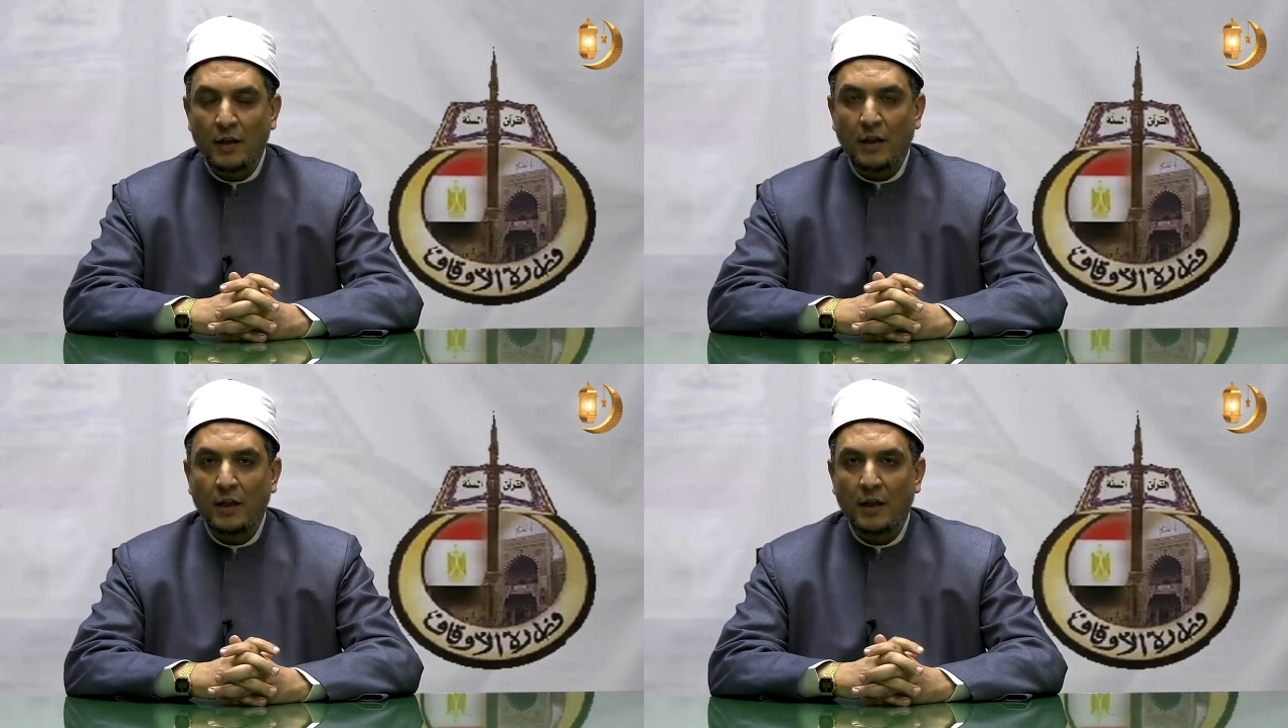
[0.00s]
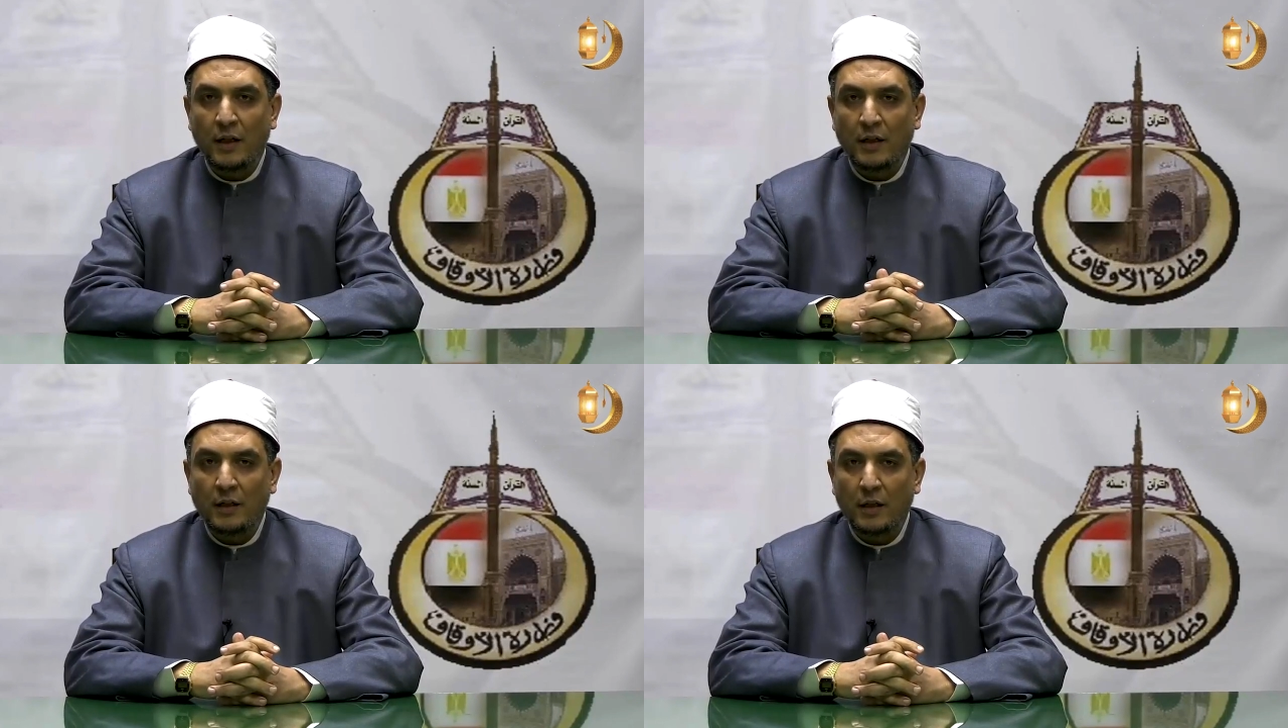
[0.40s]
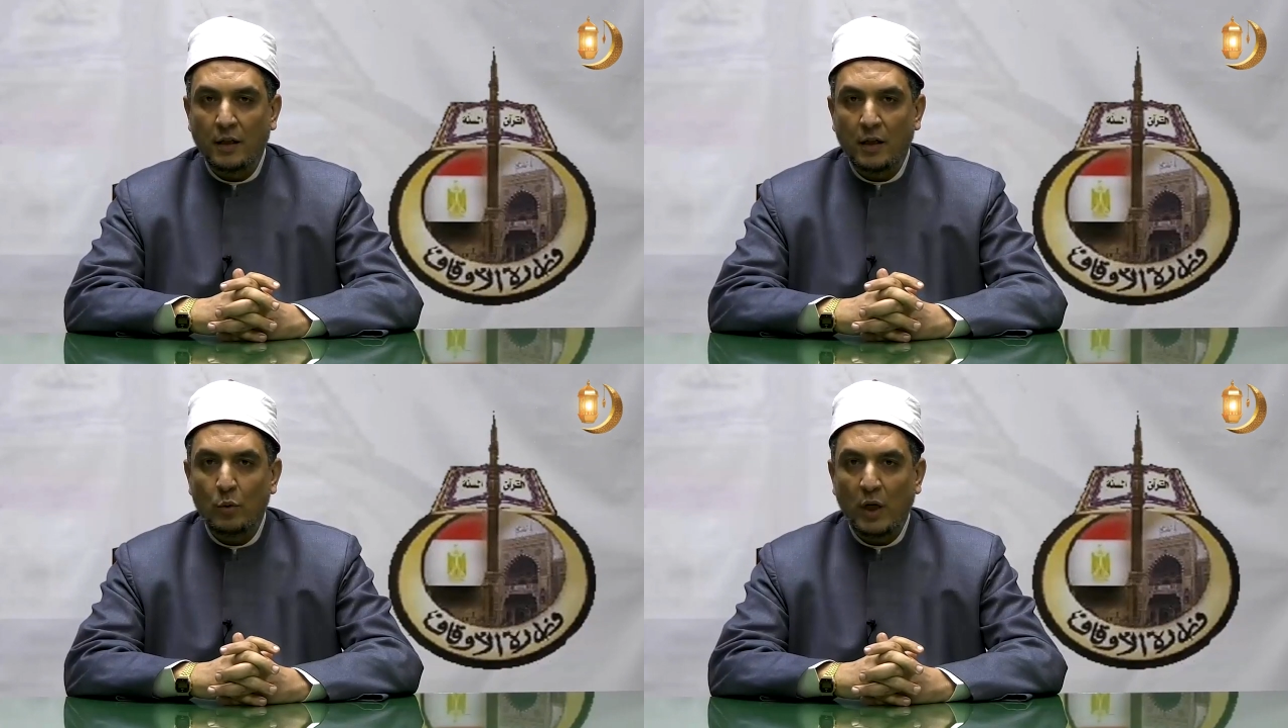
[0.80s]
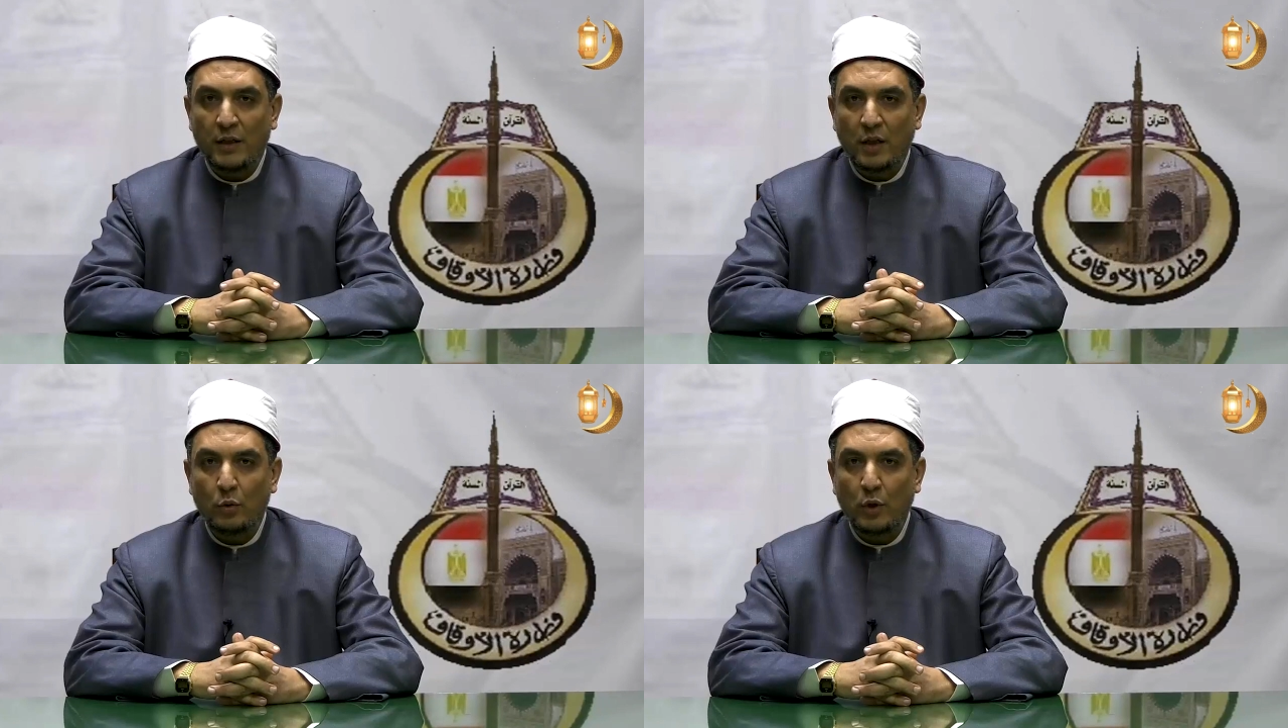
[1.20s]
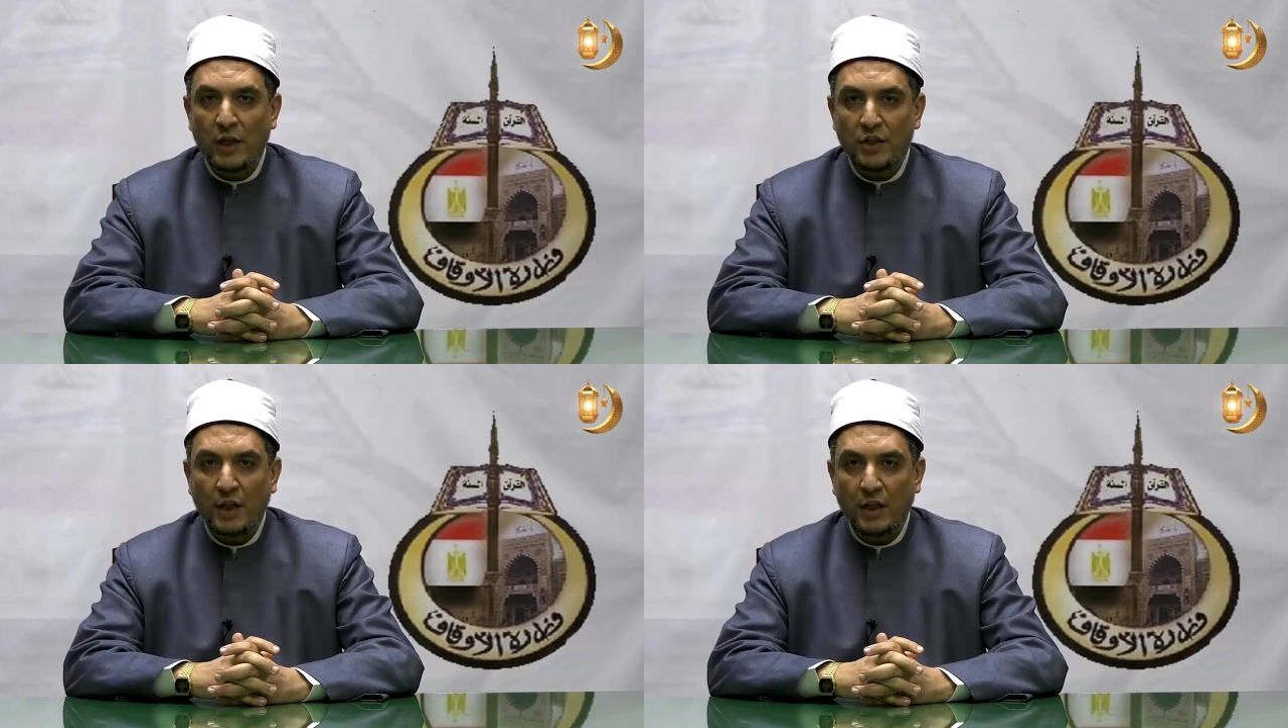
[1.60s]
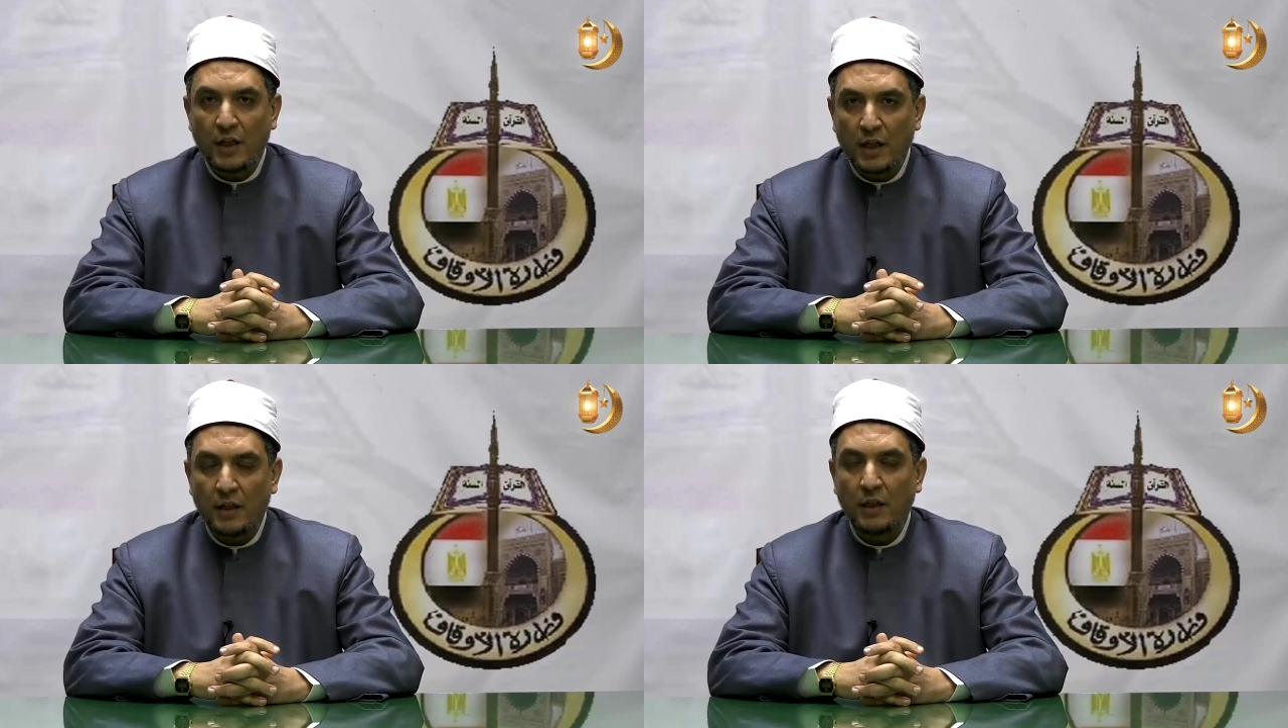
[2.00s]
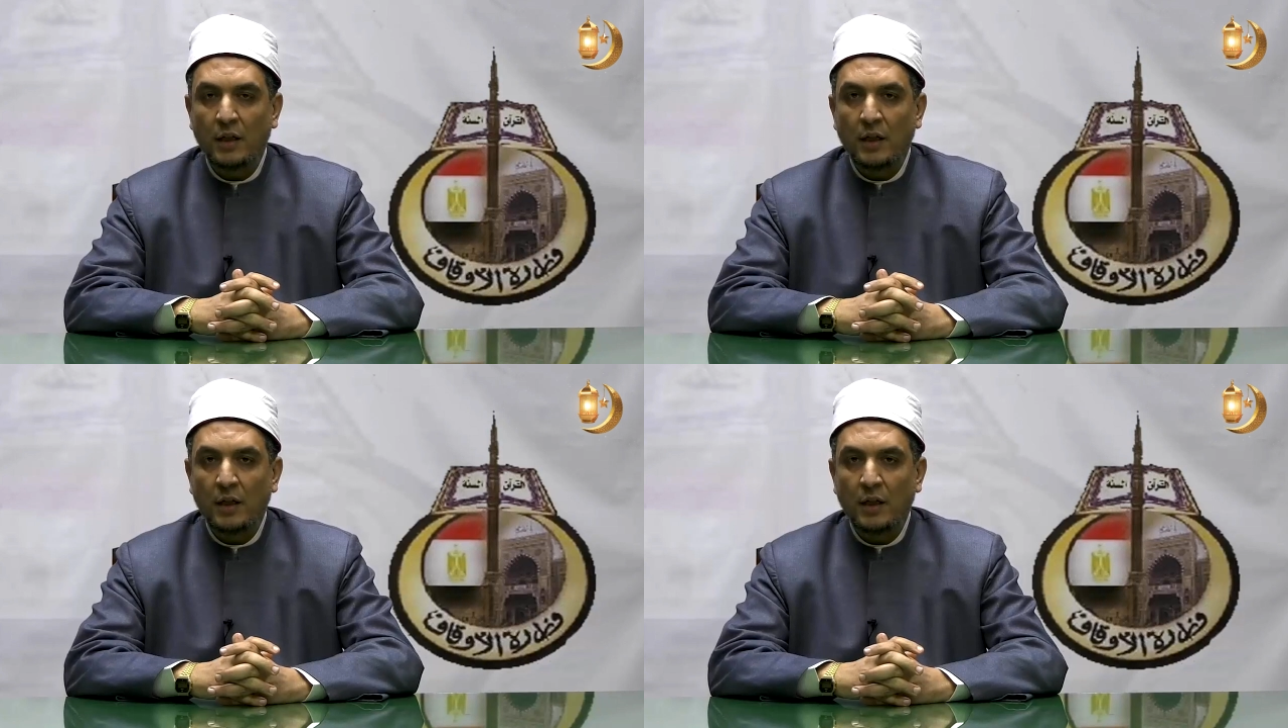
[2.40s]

اله الا الله وحده لا شريك له